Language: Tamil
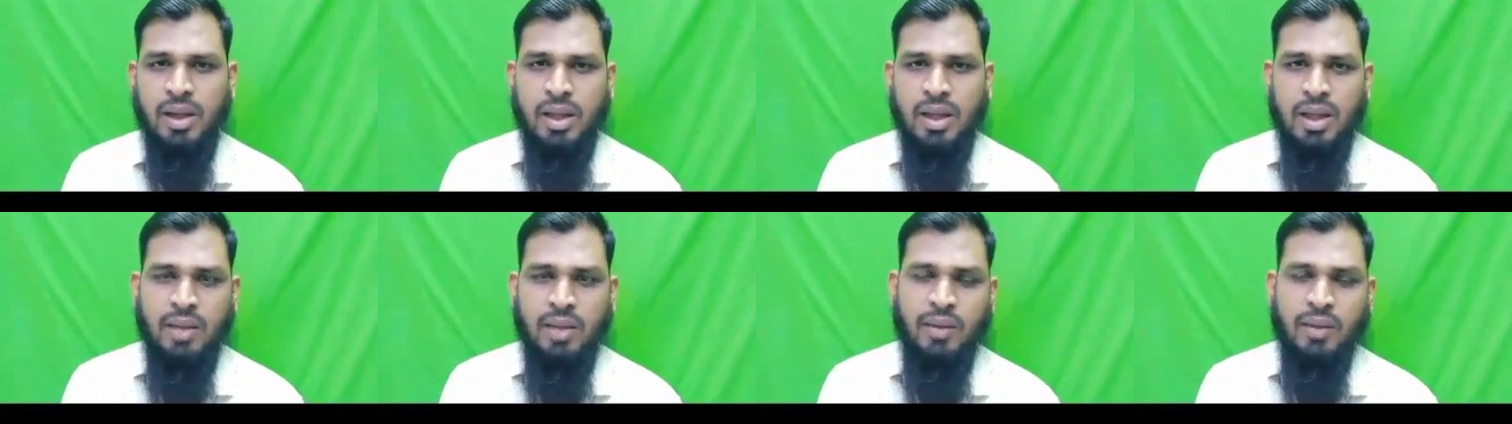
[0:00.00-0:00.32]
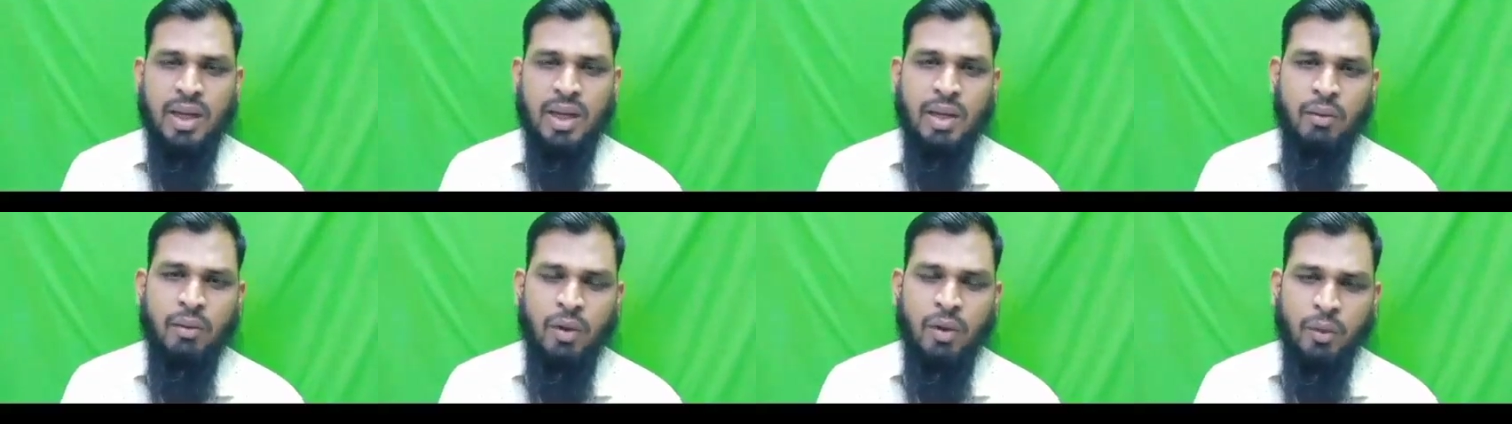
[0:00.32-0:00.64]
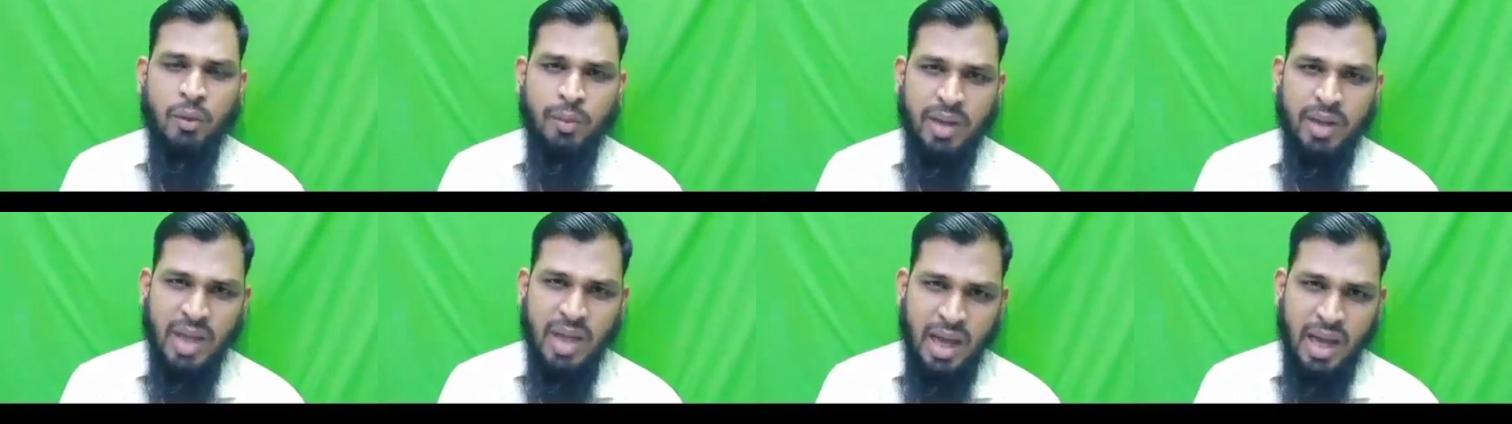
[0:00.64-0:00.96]
இவங்க எவ்வளவு
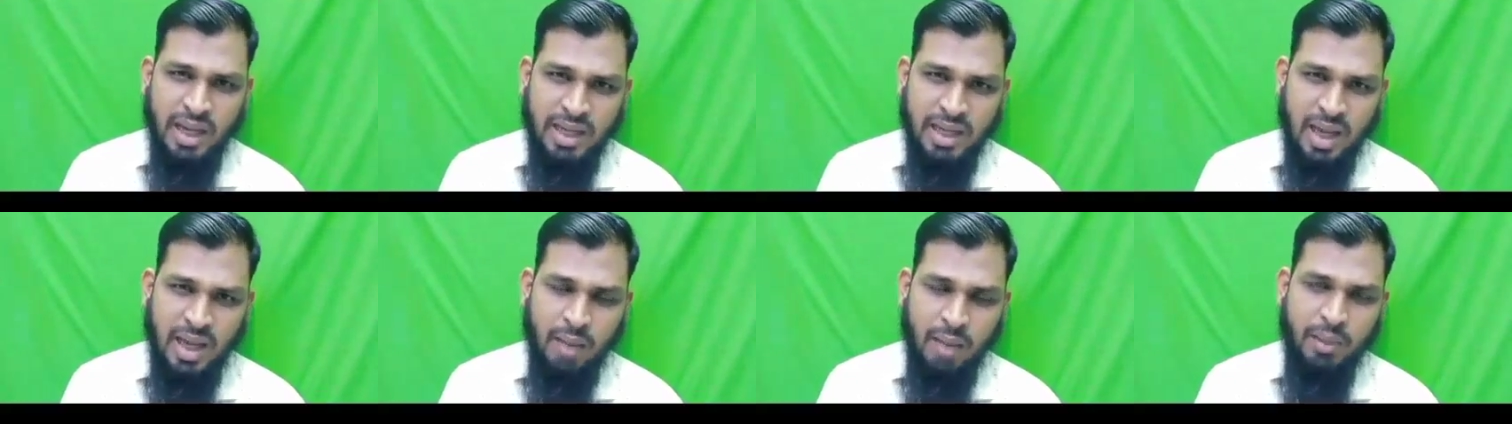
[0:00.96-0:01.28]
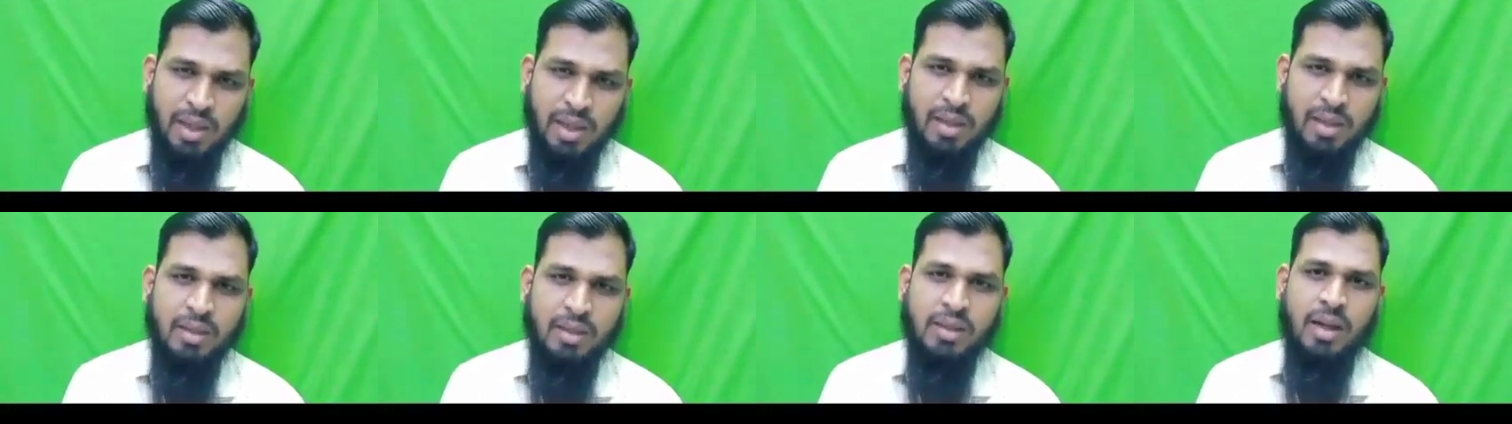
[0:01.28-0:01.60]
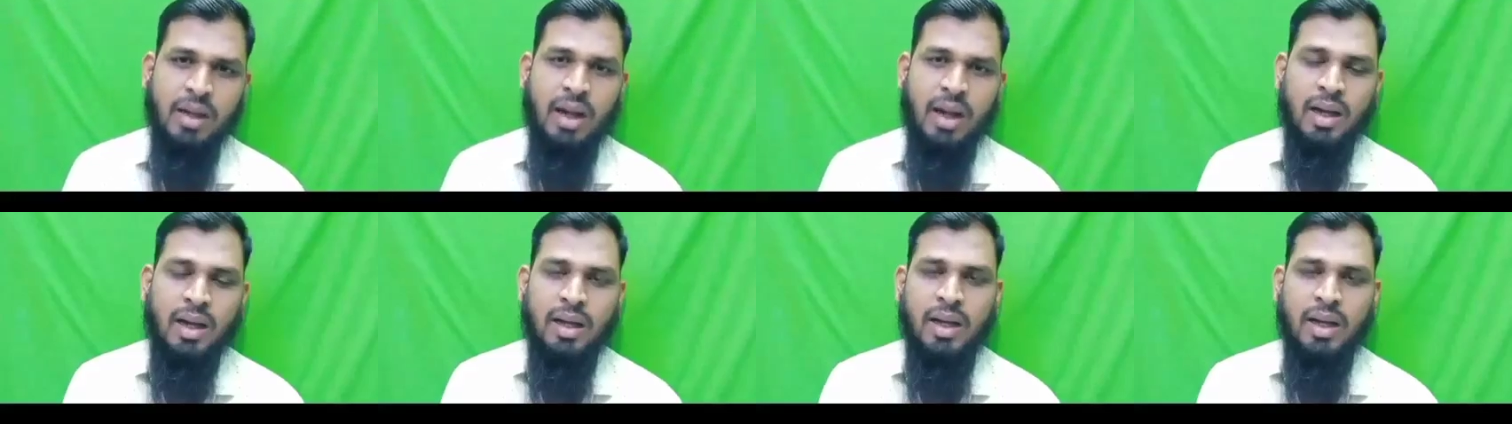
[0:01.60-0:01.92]
பெரிய அறியாமையில்
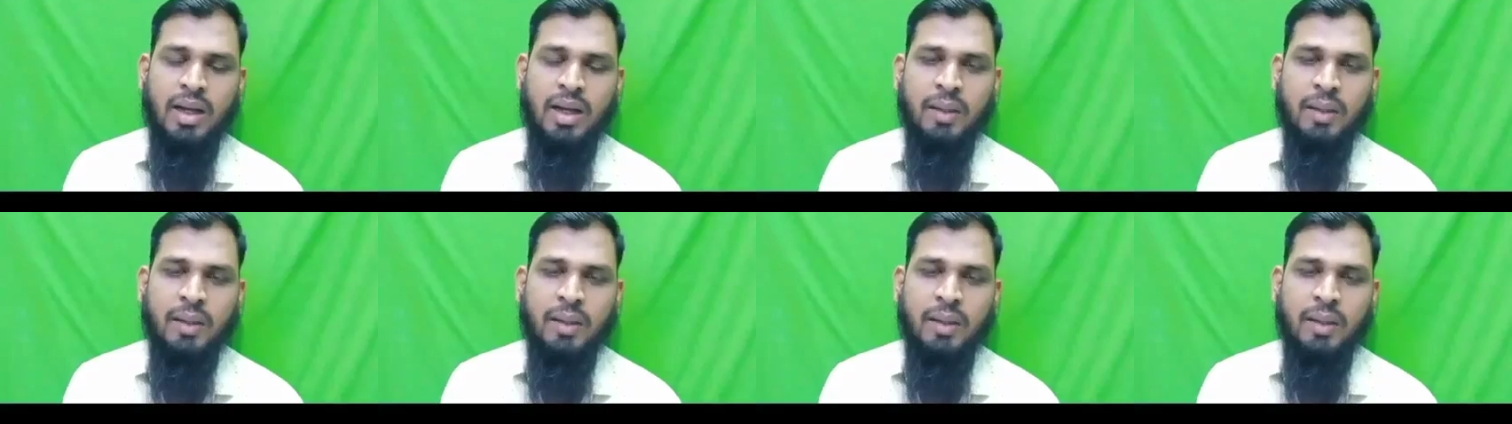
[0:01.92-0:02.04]
இருக்கிறாங்க